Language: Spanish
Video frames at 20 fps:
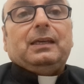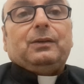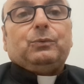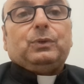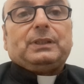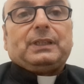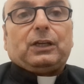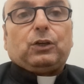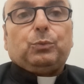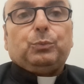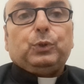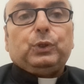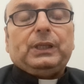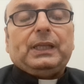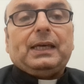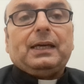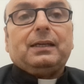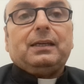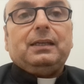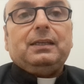Nuestra
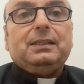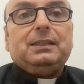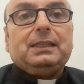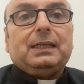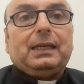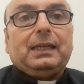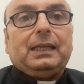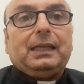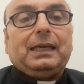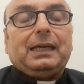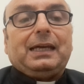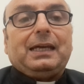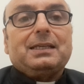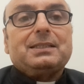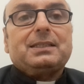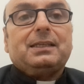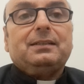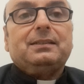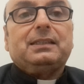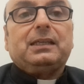comunidad cristiana de
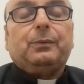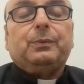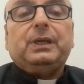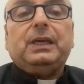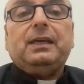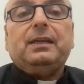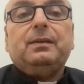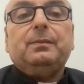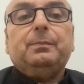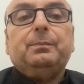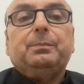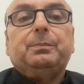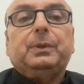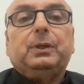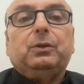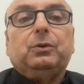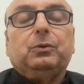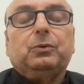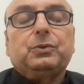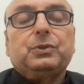Gaza está bien,
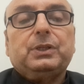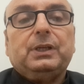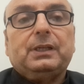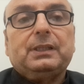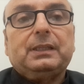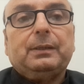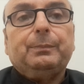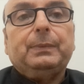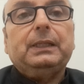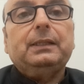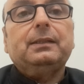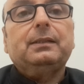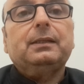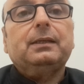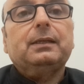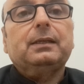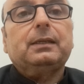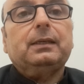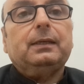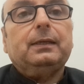pero
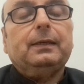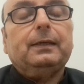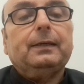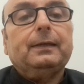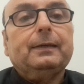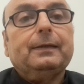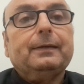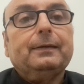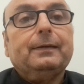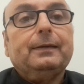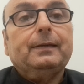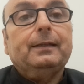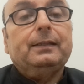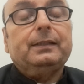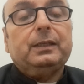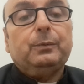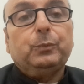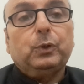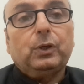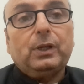ciertamente que
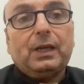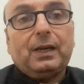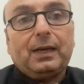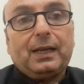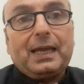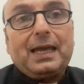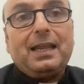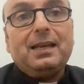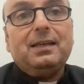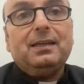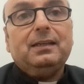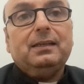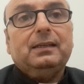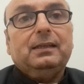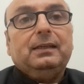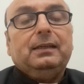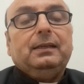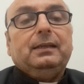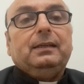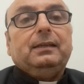el temor es real
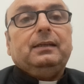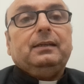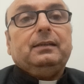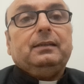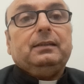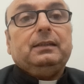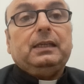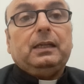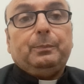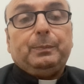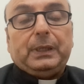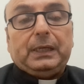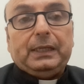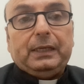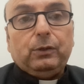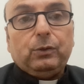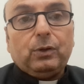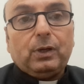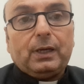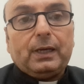y el
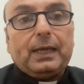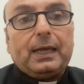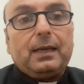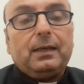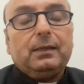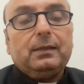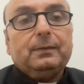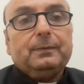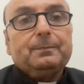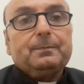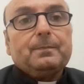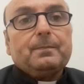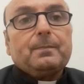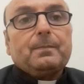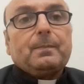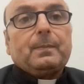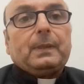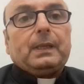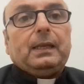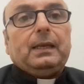peligro es real.
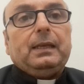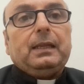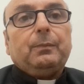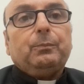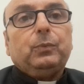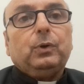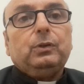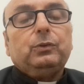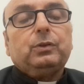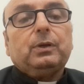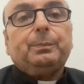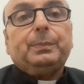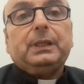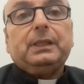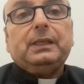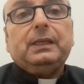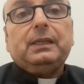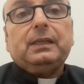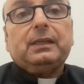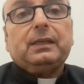Le han vuelto a
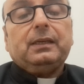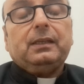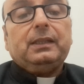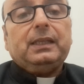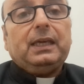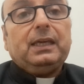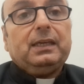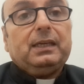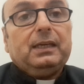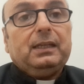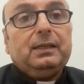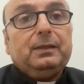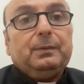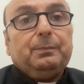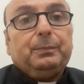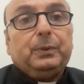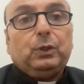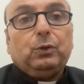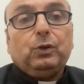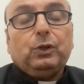pedir que
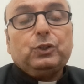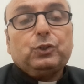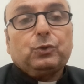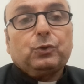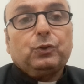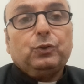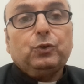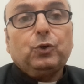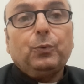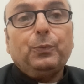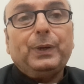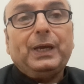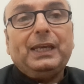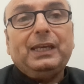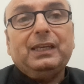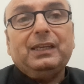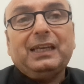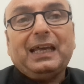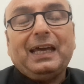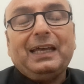dejen, pero ellos no
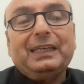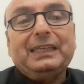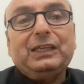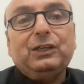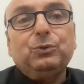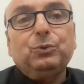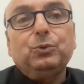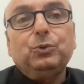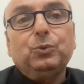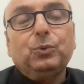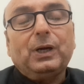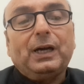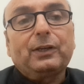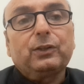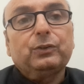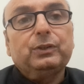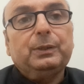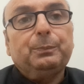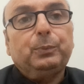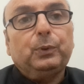ven a ningún lugar
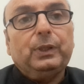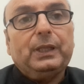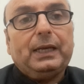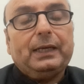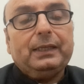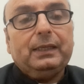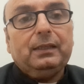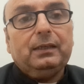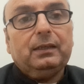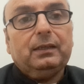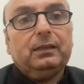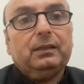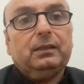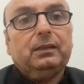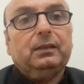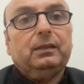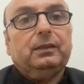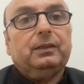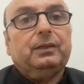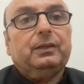donde puedan ir
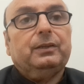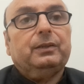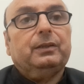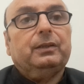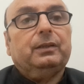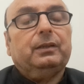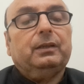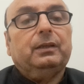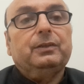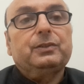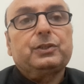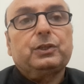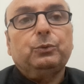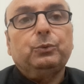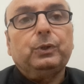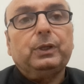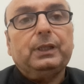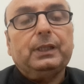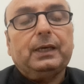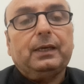eh, en
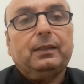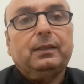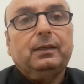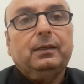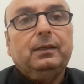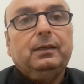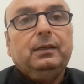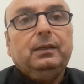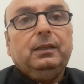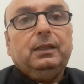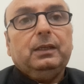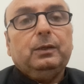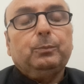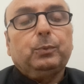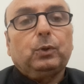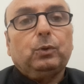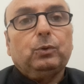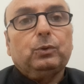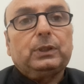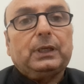seguridad. Y
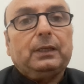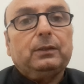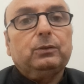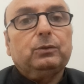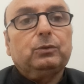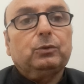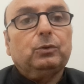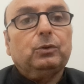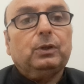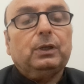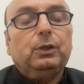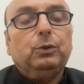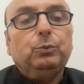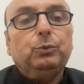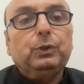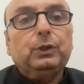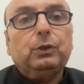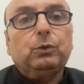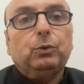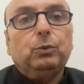por lo tanto, el
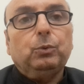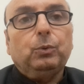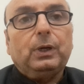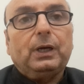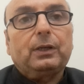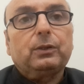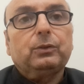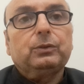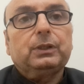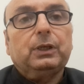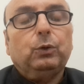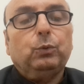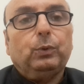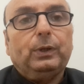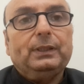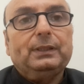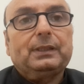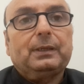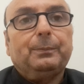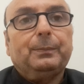único lugar donde
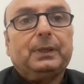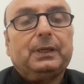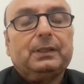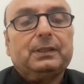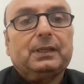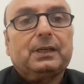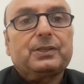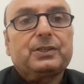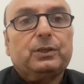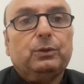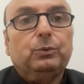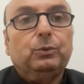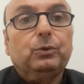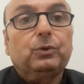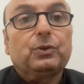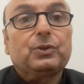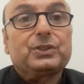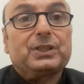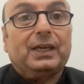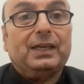encuentran para estar
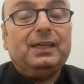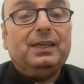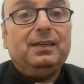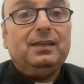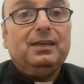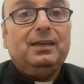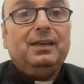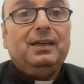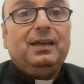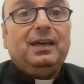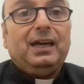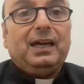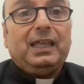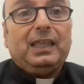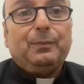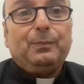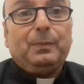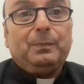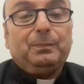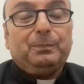seguros es ahí,
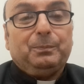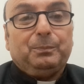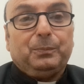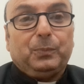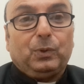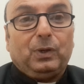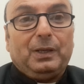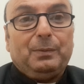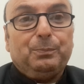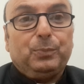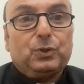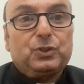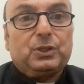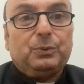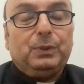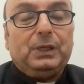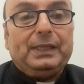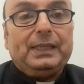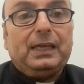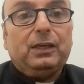por la
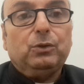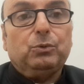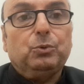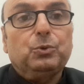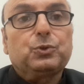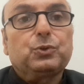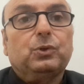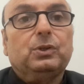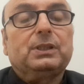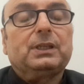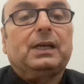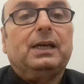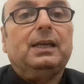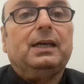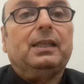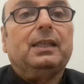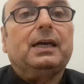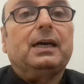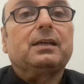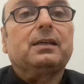imposibilidad incluso de
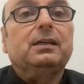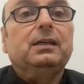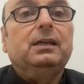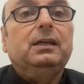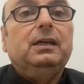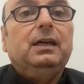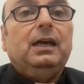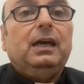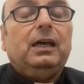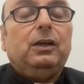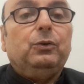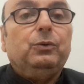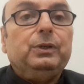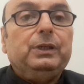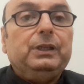trasladar a los